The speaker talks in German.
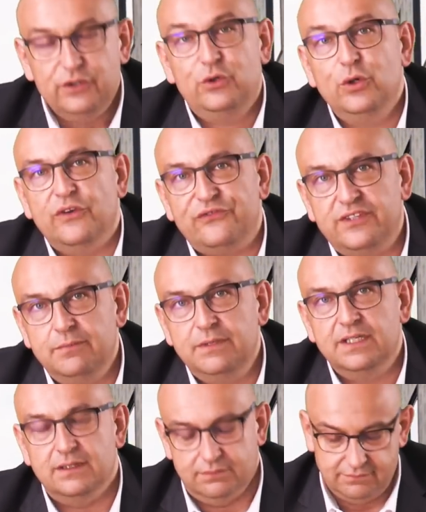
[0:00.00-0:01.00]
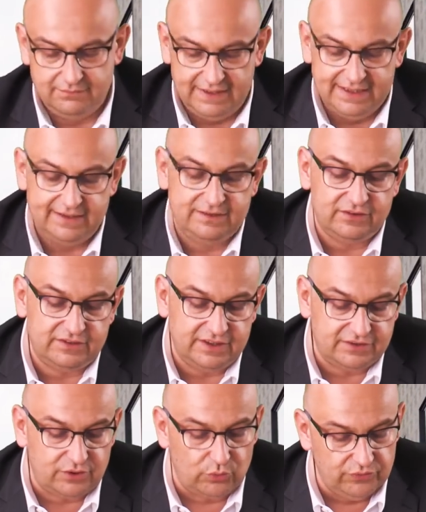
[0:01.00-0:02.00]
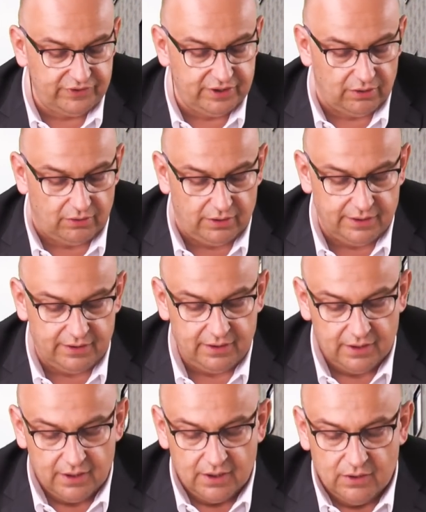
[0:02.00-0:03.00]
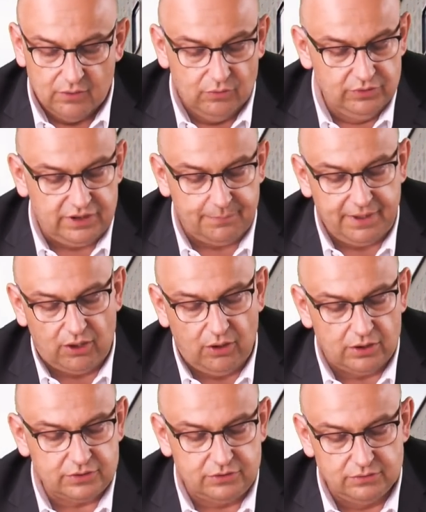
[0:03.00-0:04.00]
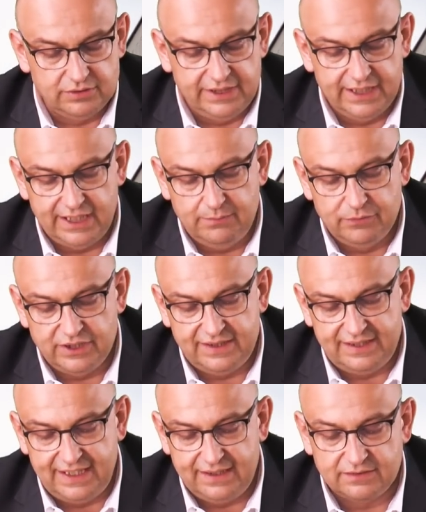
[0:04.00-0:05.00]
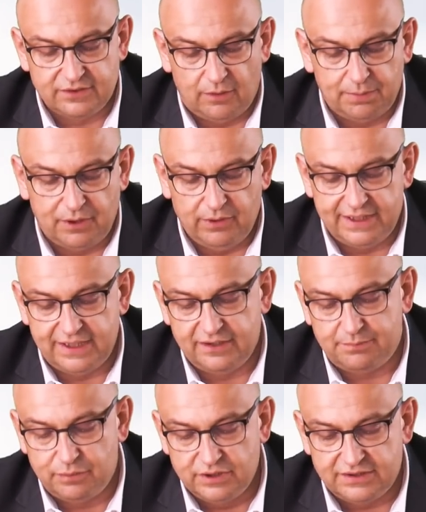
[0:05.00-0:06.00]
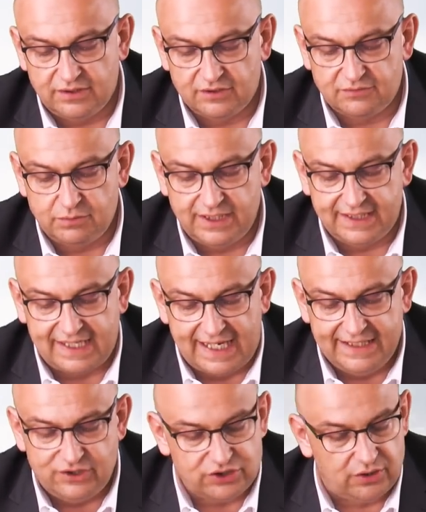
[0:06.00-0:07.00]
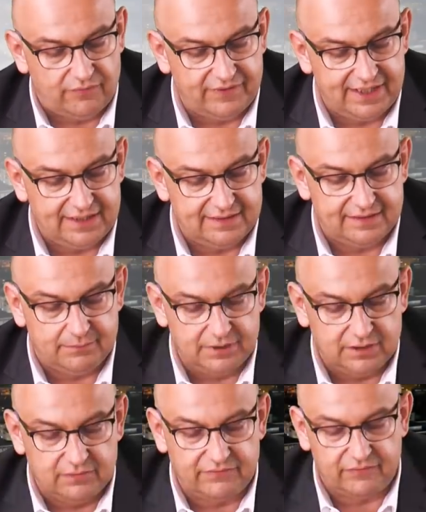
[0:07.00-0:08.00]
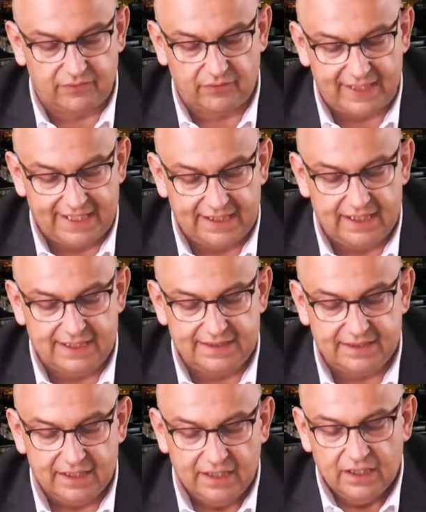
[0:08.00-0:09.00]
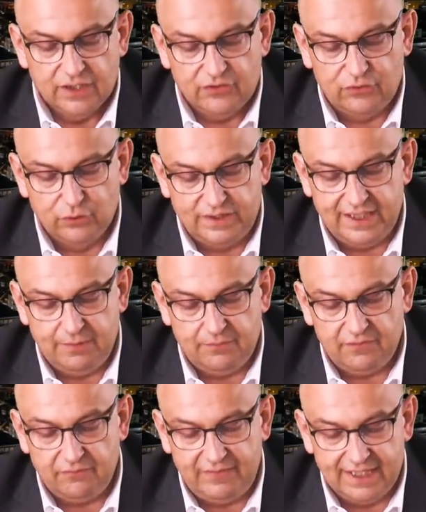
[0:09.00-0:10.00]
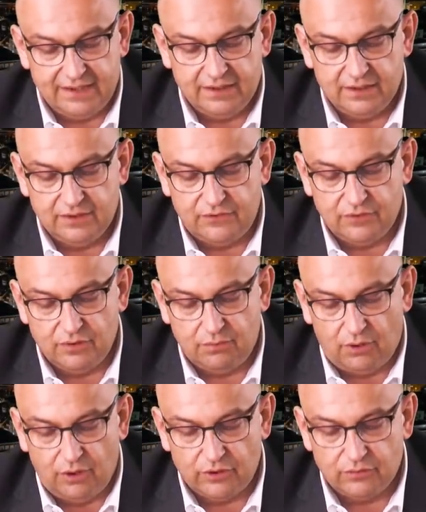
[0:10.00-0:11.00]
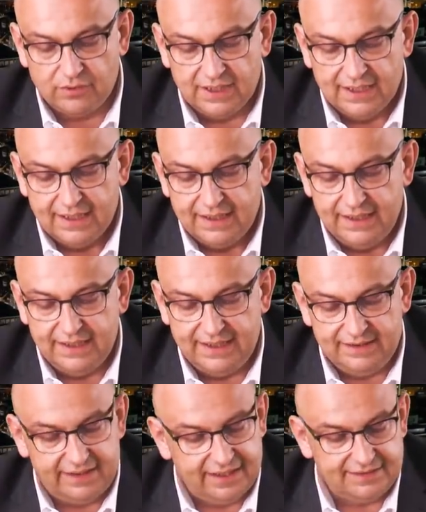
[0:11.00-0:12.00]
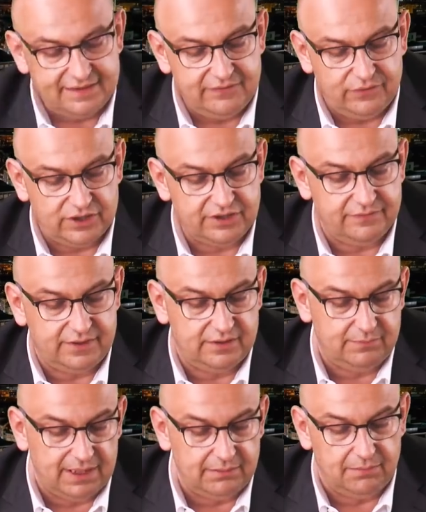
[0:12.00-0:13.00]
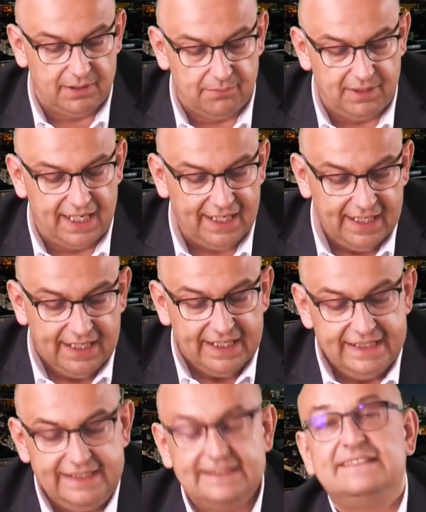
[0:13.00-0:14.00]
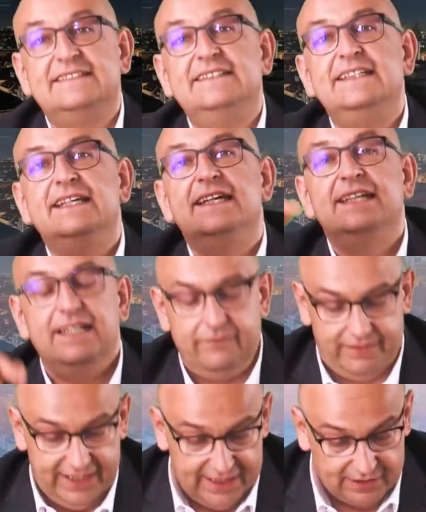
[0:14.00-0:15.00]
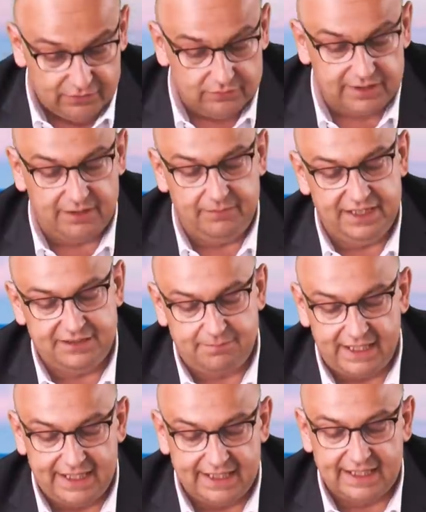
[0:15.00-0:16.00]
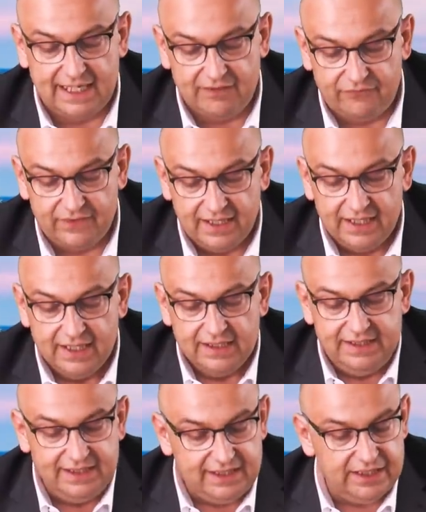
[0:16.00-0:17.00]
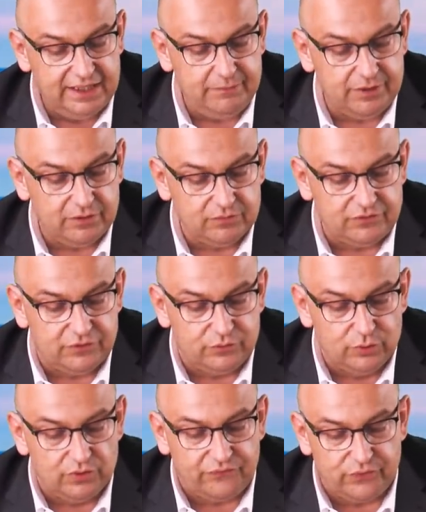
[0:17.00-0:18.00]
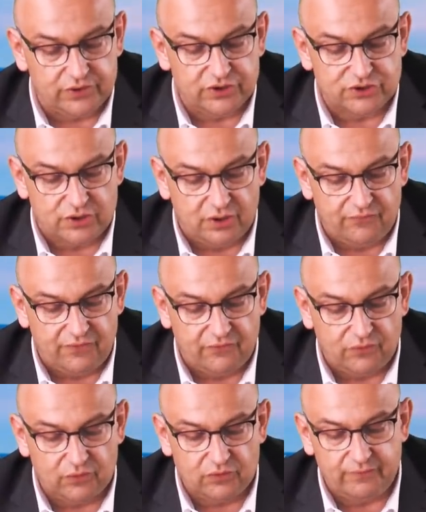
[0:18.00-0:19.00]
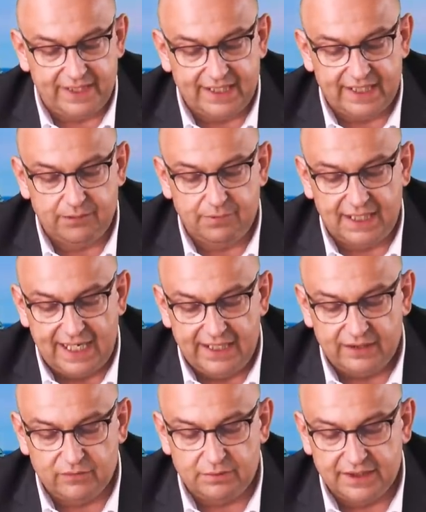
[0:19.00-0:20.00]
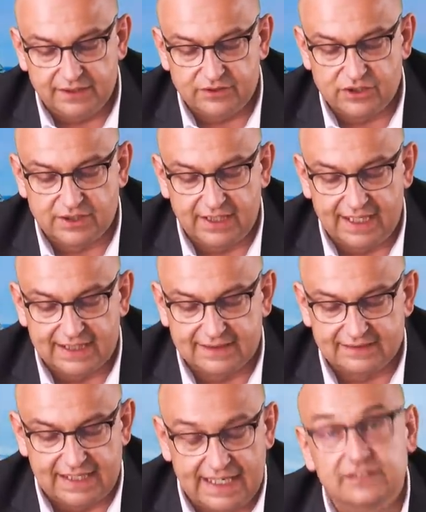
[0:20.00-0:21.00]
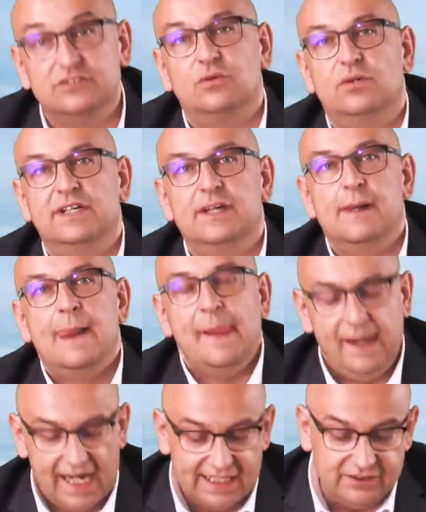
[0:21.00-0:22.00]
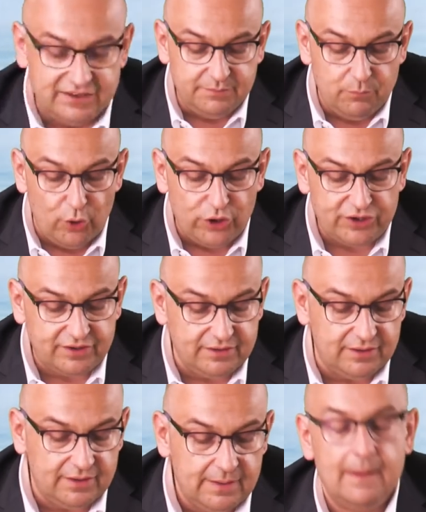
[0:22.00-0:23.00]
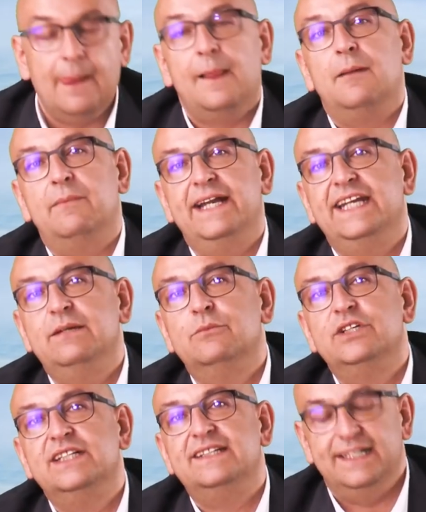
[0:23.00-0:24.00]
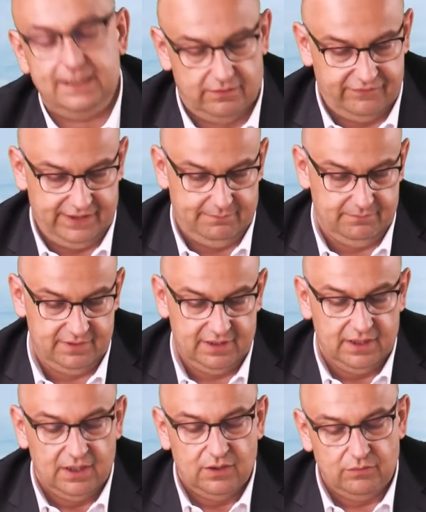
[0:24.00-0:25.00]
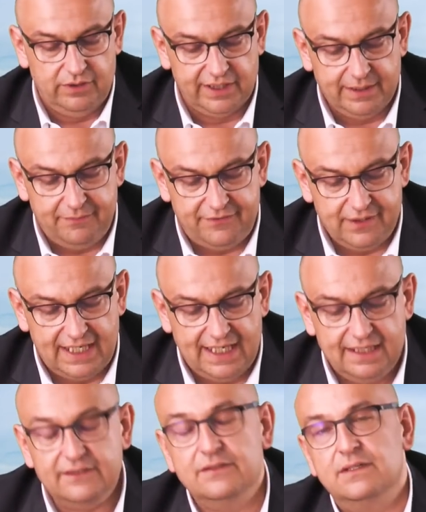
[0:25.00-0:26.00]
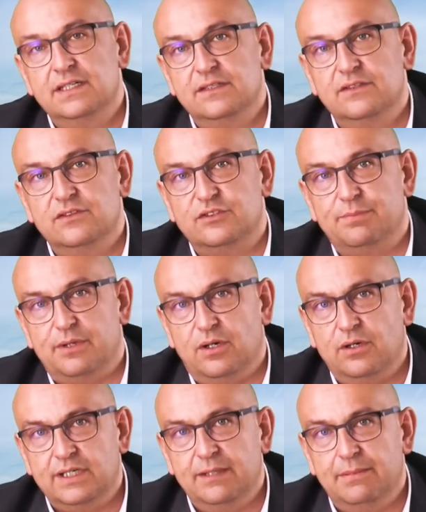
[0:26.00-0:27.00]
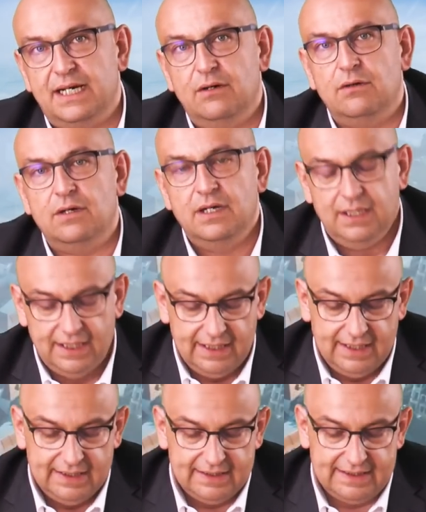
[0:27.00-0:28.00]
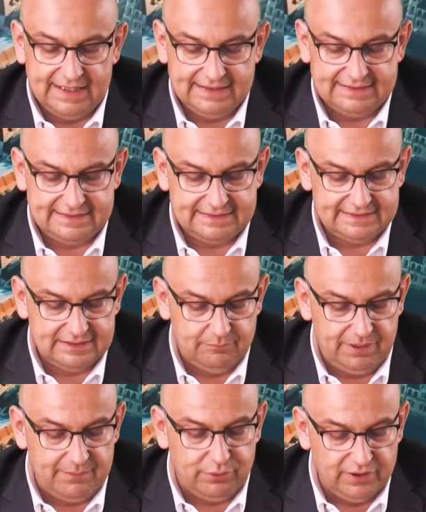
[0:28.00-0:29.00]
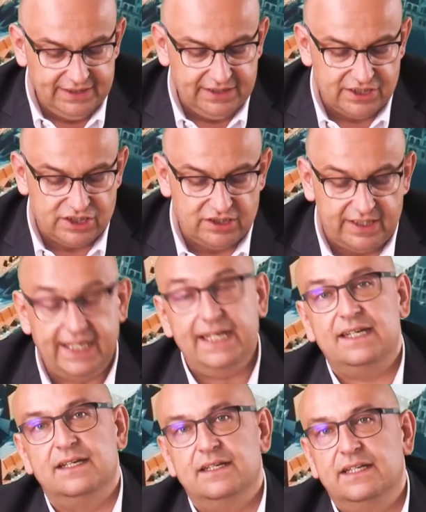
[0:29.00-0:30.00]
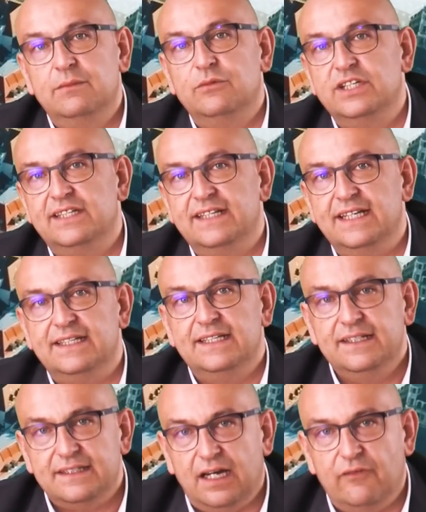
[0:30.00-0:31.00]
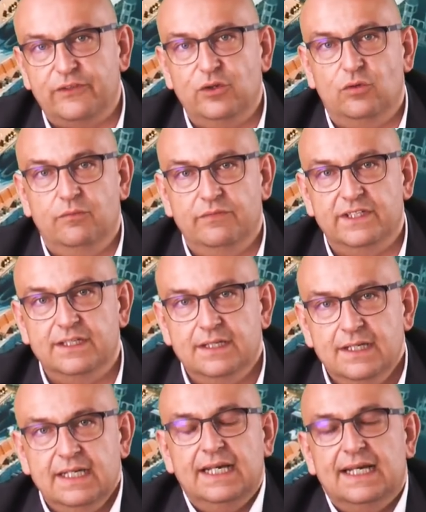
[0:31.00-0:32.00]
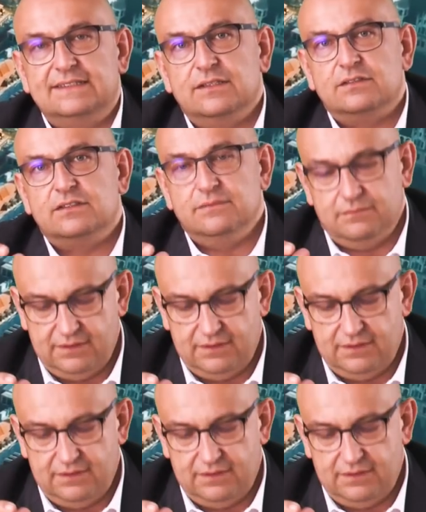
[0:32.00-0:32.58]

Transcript: dürfte mir, weil das, das drohen sie da an, unter Beachtung ihrer Immunität als Abgeordneter des Bundestags wurde kein strafrechtliches Ermittlungsverfahren eingeleitet. Zudem werden zur Wahrung ihrer Interessen die Vorschriften bla bla bla bla. Ich ziehe in Erwägung gemäß Paragraph die Genehmigung zur Durchführung der Strafverfolgung wegen einer Beleidigung politischen Charakters einzuholen. Also möchten meine Immunität aufheben. Und da gibt es ja auch so einen Sprachgebrauch, dass bei politischen Reden die Immunität nicht aufgehoben wird. Jetzt sagt